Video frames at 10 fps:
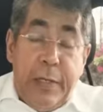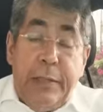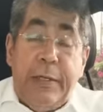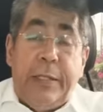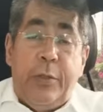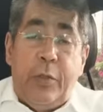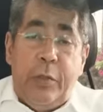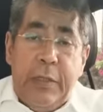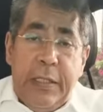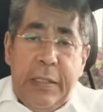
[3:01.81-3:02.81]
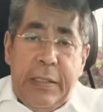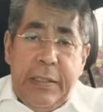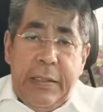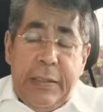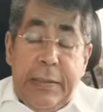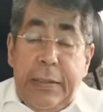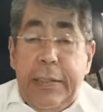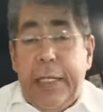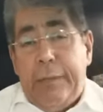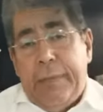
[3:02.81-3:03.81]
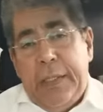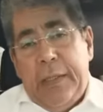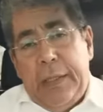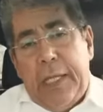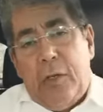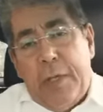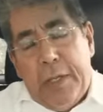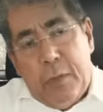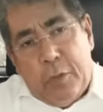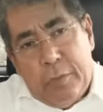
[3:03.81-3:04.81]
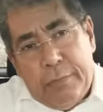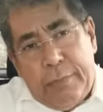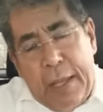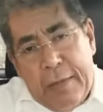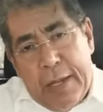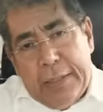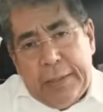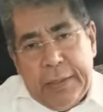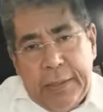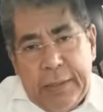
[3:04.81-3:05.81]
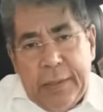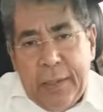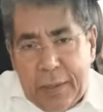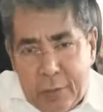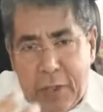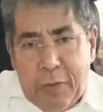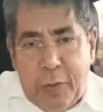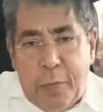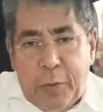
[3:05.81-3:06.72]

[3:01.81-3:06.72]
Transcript: feliz resto del día y ya nos veremos más adelante en una nueva